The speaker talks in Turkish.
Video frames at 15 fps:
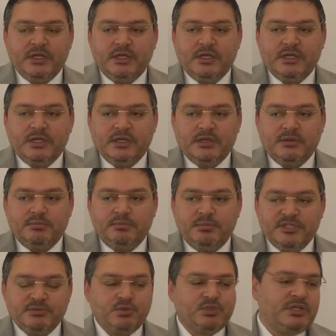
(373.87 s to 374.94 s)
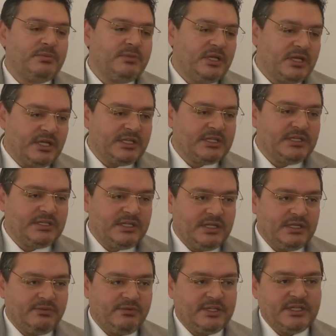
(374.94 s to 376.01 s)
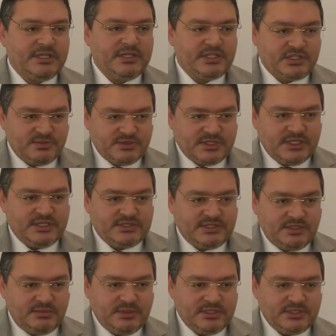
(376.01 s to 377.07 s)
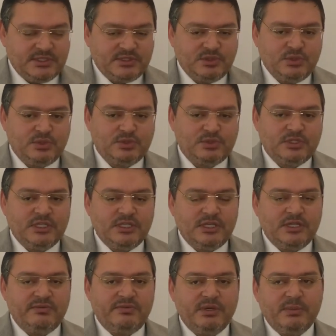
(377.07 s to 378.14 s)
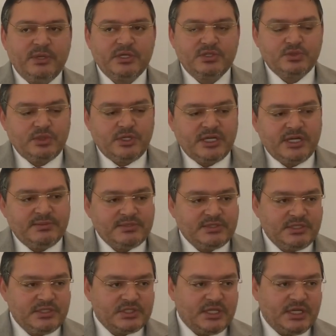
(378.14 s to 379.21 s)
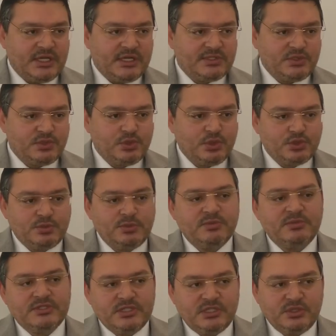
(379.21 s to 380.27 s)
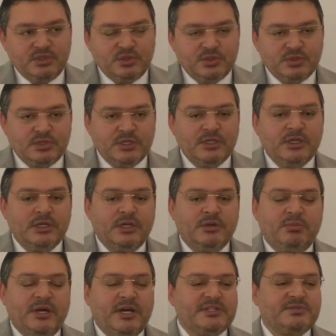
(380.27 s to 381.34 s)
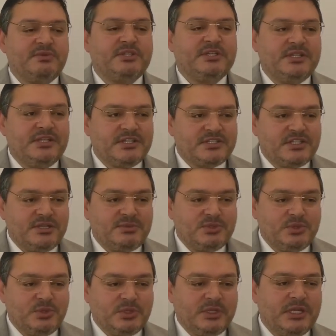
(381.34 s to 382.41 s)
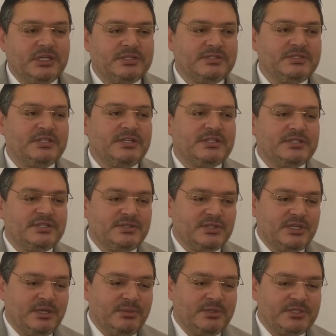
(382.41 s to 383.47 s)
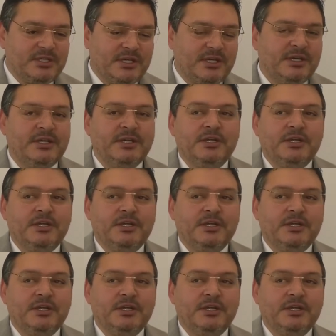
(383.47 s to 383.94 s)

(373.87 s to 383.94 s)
Ee, biz bu zamların altında vatandaşımızı ezdirmeyeceğiz diyoruz. Yeniden Refah Partisi olarak hepsinin çaresi çözümü bizde diyoruz. Bazı vatandaşlarımız diyor ki e, siz gelseniz ne yapacak?